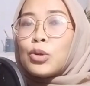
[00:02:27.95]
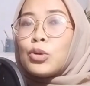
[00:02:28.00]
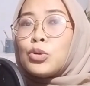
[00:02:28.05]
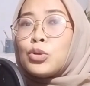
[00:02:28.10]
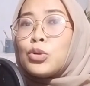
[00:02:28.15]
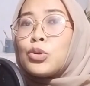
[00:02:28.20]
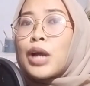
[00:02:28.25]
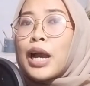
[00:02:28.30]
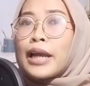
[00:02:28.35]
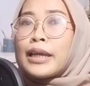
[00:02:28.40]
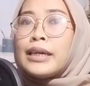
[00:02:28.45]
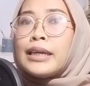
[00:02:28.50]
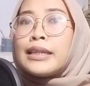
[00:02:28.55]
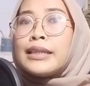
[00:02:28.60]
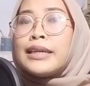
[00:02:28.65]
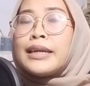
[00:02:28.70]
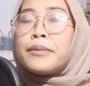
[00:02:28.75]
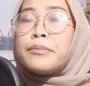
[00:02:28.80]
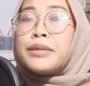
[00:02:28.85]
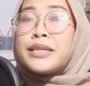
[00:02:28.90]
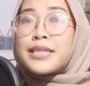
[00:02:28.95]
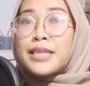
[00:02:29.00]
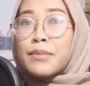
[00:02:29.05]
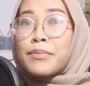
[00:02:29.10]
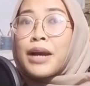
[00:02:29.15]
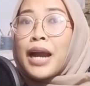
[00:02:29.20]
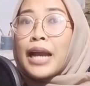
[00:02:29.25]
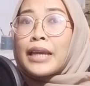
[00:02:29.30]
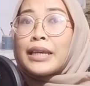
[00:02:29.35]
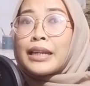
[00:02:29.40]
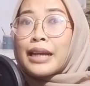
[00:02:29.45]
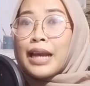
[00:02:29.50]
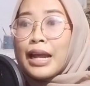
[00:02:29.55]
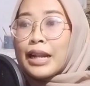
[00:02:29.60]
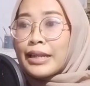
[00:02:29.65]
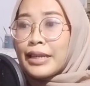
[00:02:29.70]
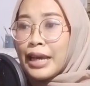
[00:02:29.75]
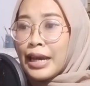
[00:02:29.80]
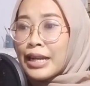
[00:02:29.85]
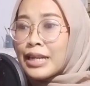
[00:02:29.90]
untuk akhirnya bisa meng-hire
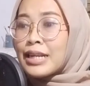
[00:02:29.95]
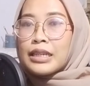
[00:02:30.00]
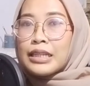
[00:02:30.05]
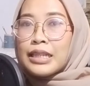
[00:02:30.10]
kalian